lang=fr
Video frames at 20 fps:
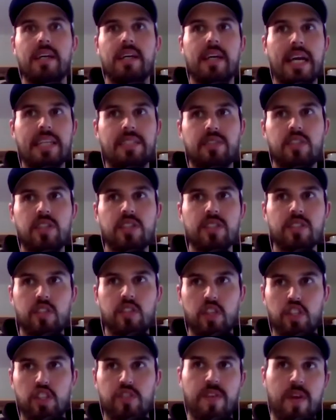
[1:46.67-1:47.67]
est-ce que ce
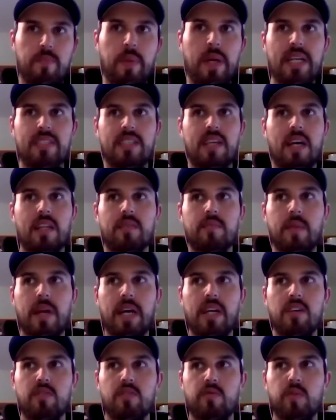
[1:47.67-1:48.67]
que je fais
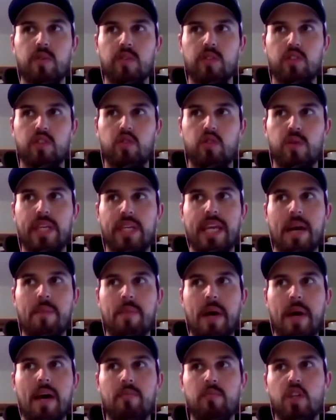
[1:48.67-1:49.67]
présentement, je suis
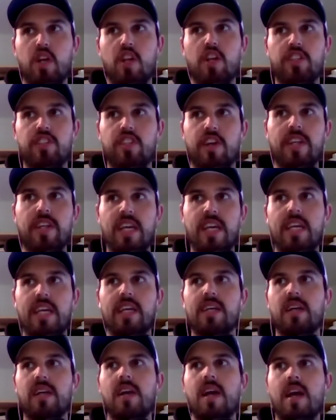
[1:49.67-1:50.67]
capable de le
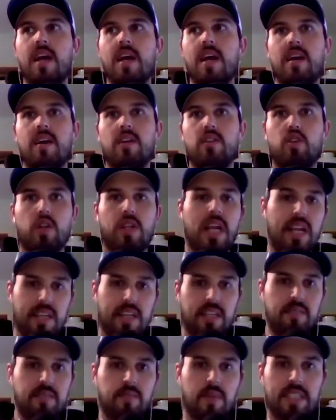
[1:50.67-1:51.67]
tenir toute
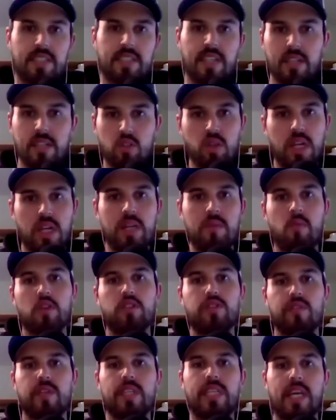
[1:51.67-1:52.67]
l'année? Est-ce qu'à tous les mois,
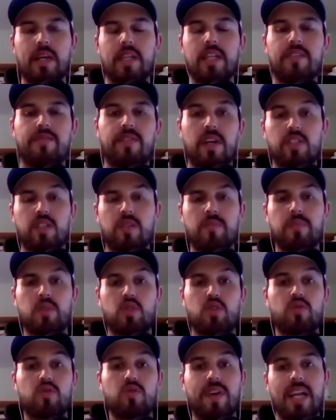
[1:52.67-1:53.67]
je vais être capable de faire ça? Puis
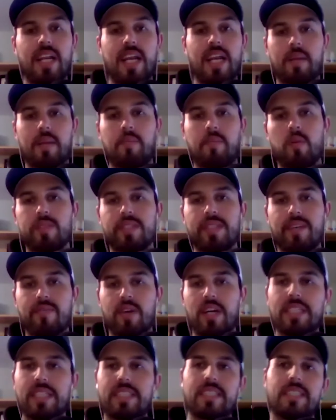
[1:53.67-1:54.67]
souvent, la réponse, ça
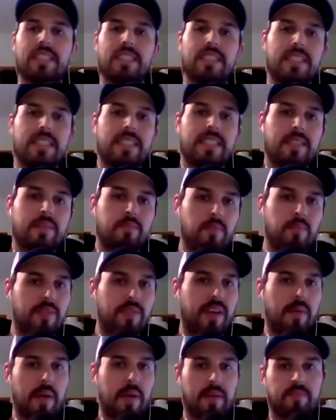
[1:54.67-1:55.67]
va être pas
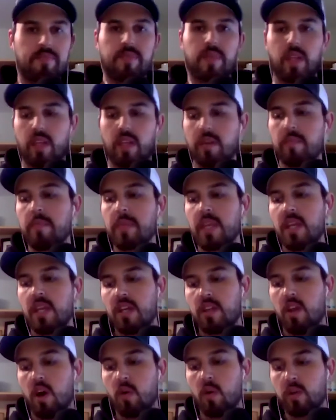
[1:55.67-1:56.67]
vraiment.
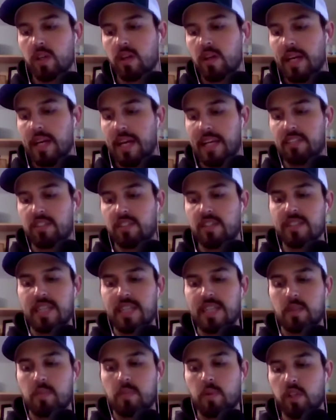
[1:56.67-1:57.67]
Donc, est-ce que
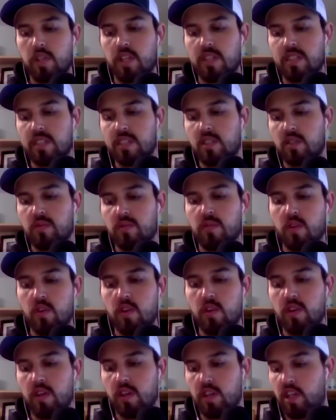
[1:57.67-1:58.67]
ça se peut que si tu
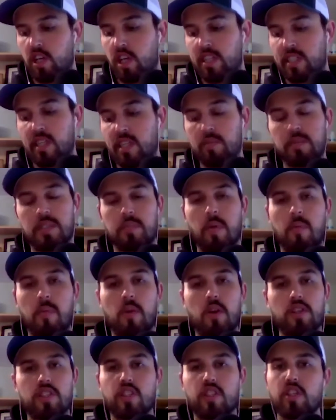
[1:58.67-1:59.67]
veux coter un petit peu
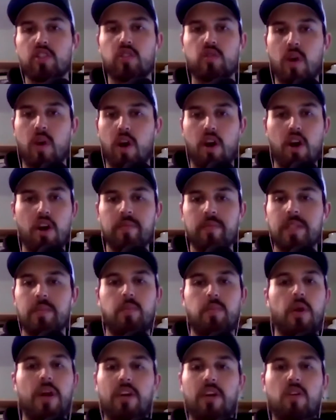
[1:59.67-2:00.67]
plus, que tu sois un petit
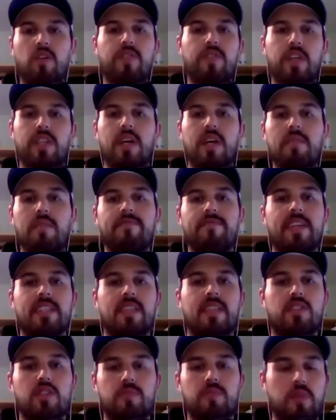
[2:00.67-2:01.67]
peu inconfortable face à ça,